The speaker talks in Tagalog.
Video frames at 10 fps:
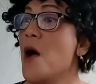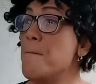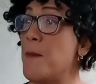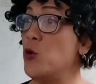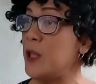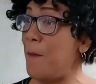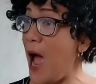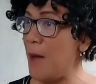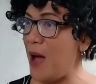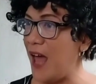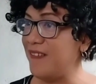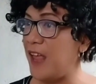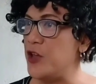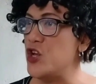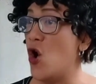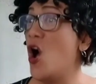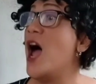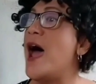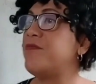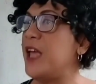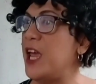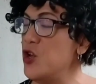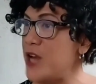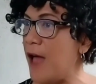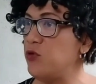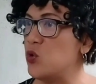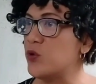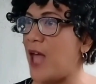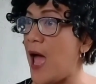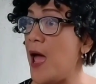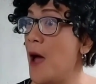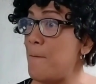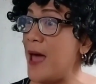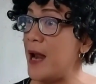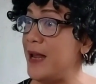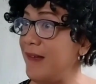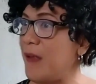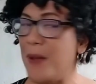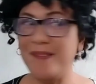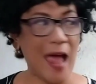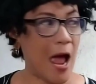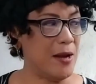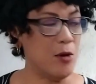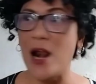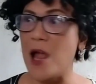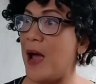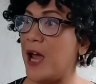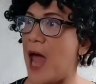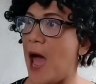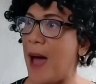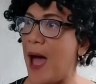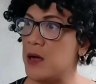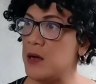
Mabuti pa nga mag Arsenio. sa inyo. Hatiin nyo na ang tuta para ni isa man sa amin walang makinabang.